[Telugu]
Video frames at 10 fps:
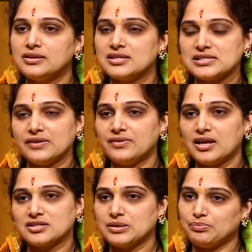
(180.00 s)
ఏదైనా సేవ
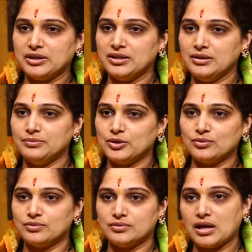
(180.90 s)
నాకు చెప్పండి
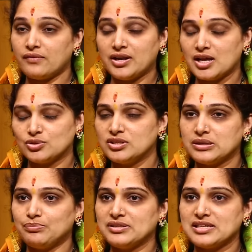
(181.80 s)
మీరు రావణాసురుని
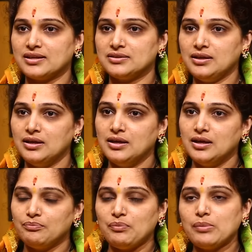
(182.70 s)
చంపేశారు కదా
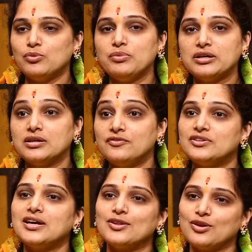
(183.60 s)
మేము మీకు
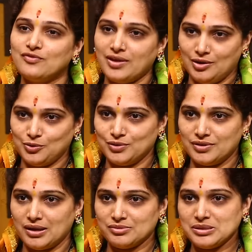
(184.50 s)
గిఫ్ట్ ఏదో
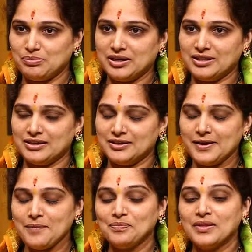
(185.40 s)
ఇవ్వాలనుకుంటున్నాము చెప్పండి
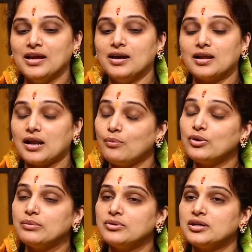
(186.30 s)
అంటే
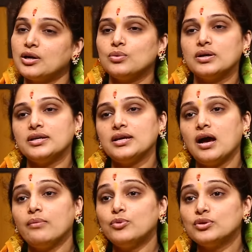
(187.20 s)
రాముడు ఏమంటాడు అంటే
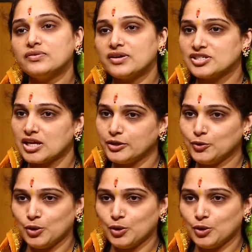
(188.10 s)
అమృత వర్షాన్ని